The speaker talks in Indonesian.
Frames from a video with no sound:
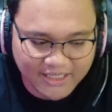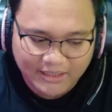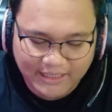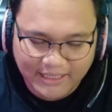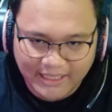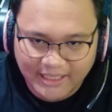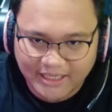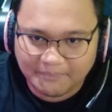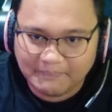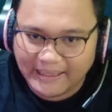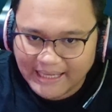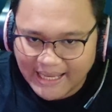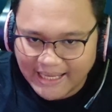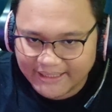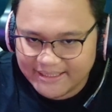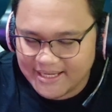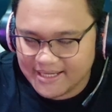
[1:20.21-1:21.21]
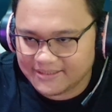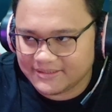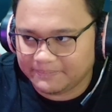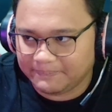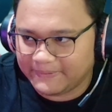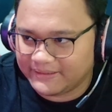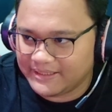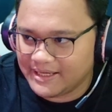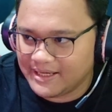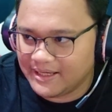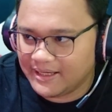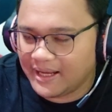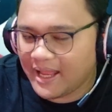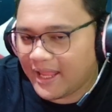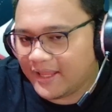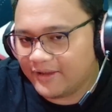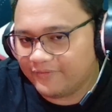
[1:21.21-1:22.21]
eh, kembali lagi ya Seperti yang
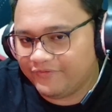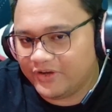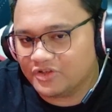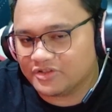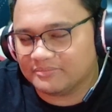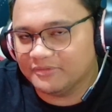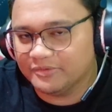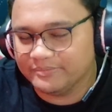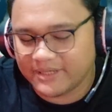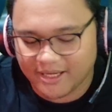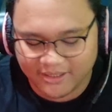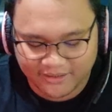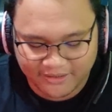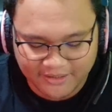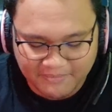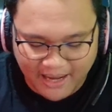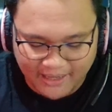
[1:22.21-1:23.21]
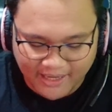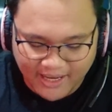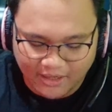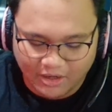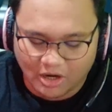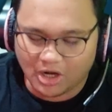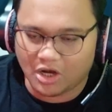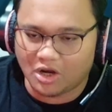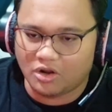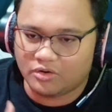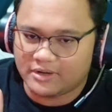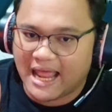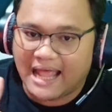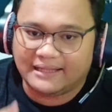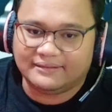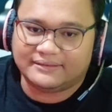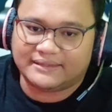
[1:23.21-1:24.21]
kayak video sebelumnya Dimana kalau
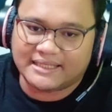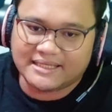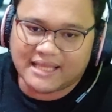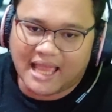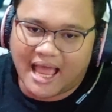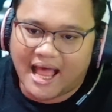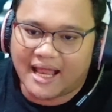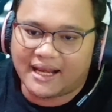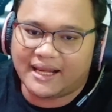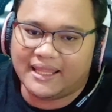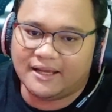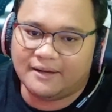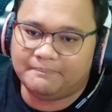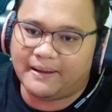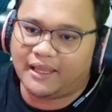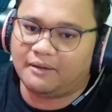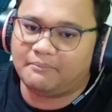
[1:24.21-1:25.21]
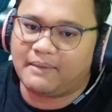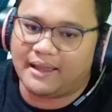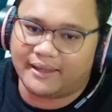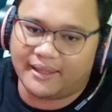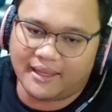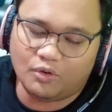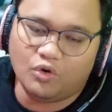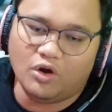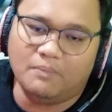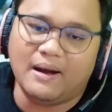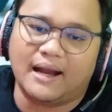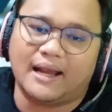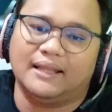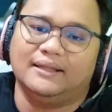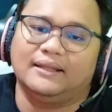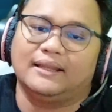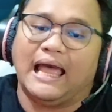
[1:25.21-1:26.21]
nantinya ada yang pakai mage Gue
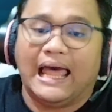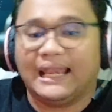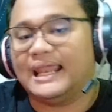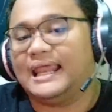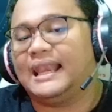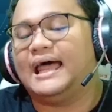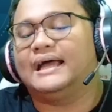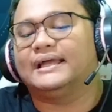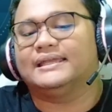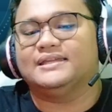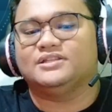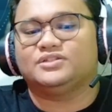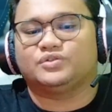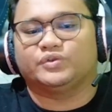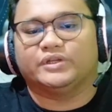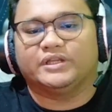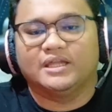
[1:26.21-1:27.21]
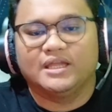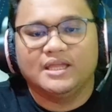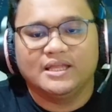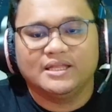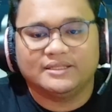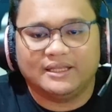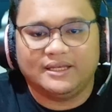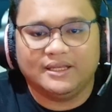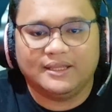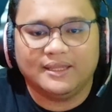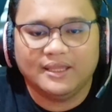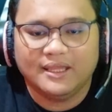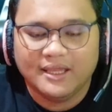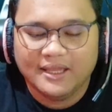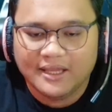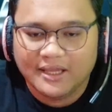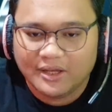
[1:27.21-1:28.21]
bakal ngalah lagi cuy Jadi
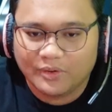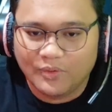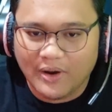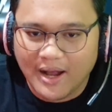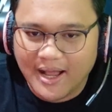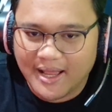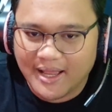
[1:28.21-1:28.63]
gue